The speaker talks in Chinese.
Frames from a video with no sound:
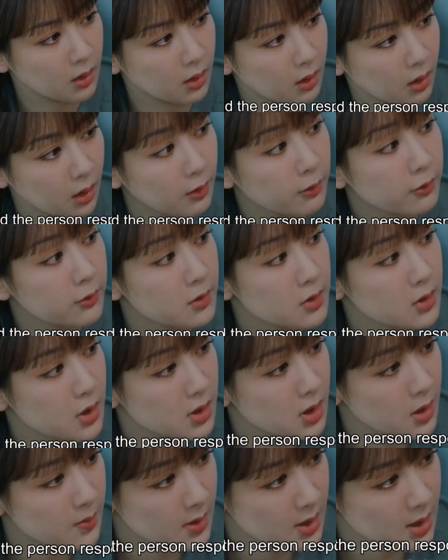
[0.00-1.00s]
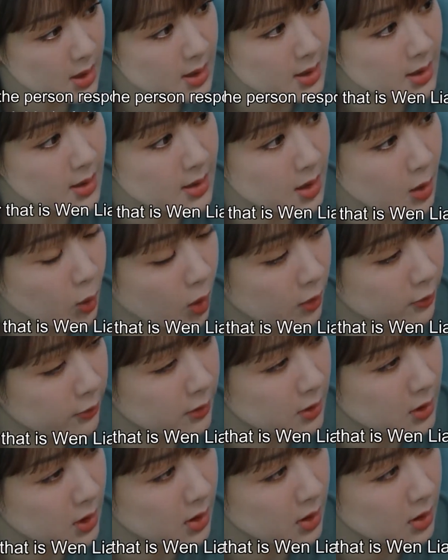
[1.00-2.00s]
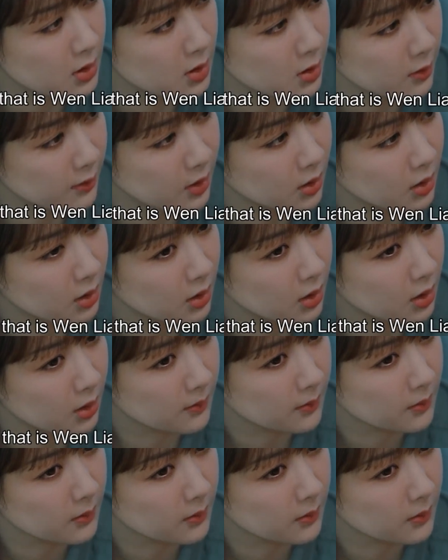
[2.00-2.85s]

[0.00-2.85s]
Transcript: 而这批治疗仪器的相关负责人是温良，